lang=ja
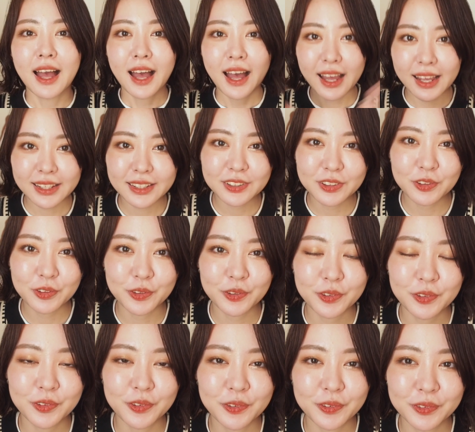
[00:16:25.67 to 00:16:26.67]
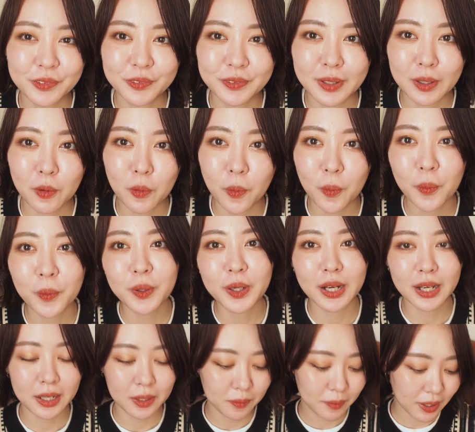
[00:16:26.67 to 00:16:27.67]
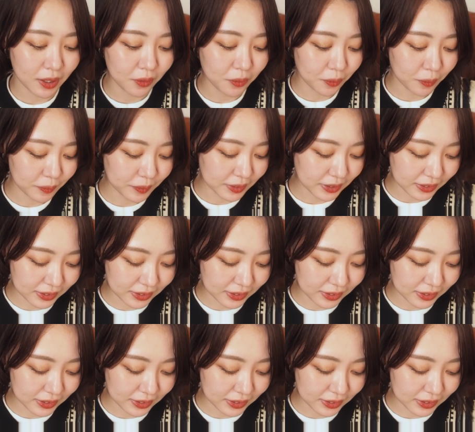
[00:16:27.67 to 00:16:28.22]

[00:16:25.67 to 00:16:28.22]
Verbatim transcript: はい、ということで今回はこんな